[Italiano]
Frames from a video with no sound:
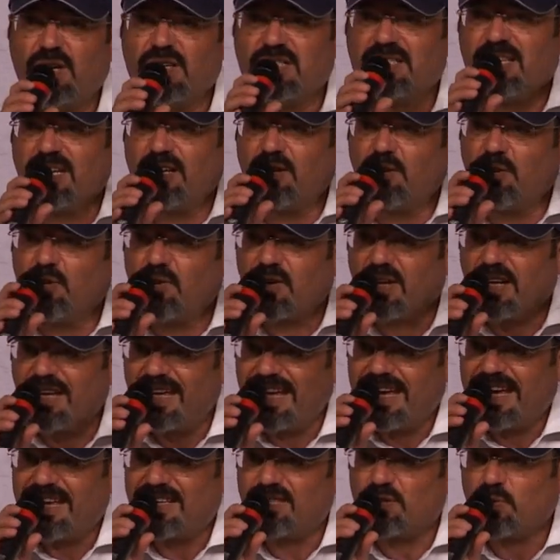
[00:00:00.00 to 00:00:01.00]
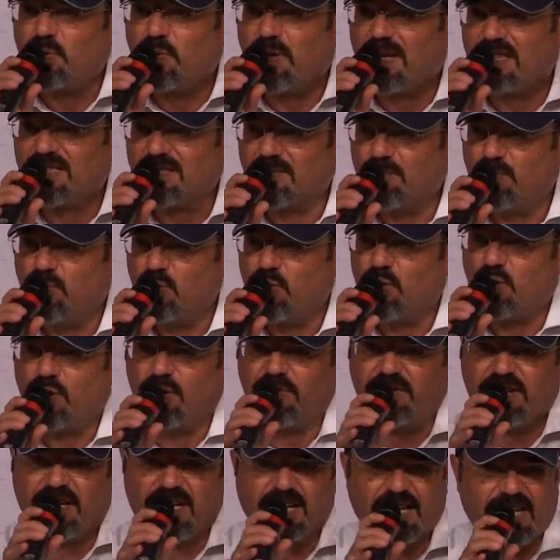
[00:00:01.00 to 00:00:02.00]
se non riesco a
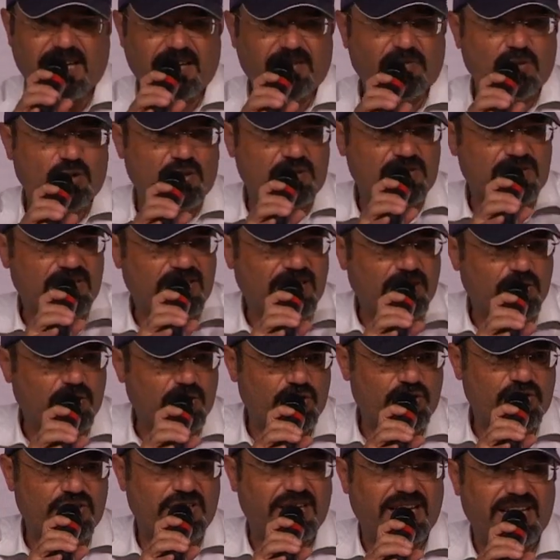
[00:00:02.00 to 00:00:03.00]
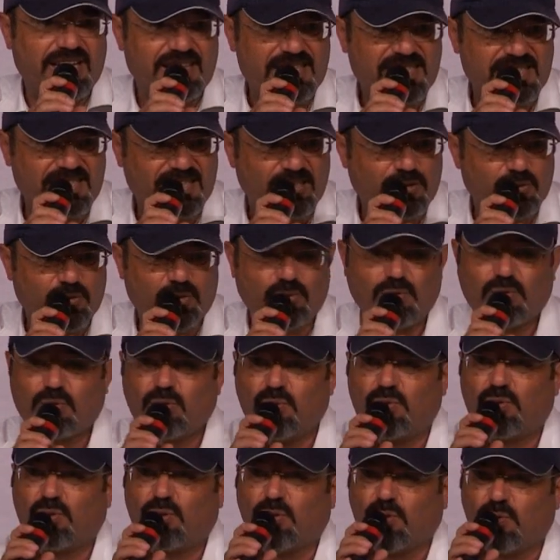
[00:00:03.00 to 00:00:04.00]
smuovere le vostre coscienze con
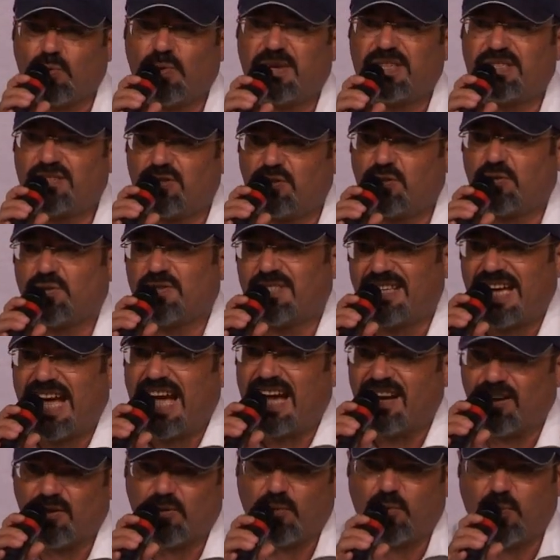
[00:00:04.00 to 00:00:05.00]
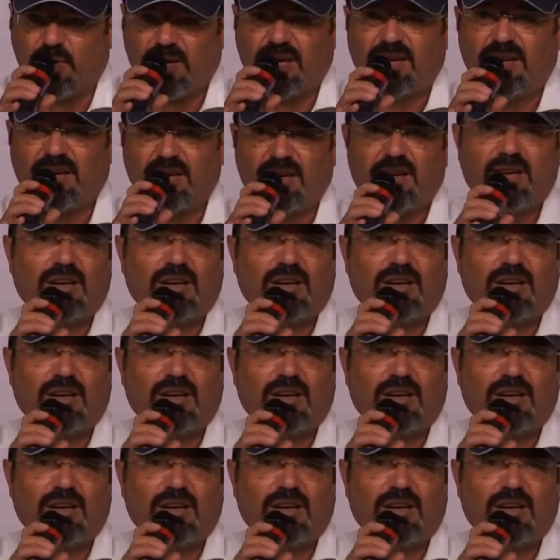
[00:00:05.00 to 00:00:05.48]
tutto questo sangue,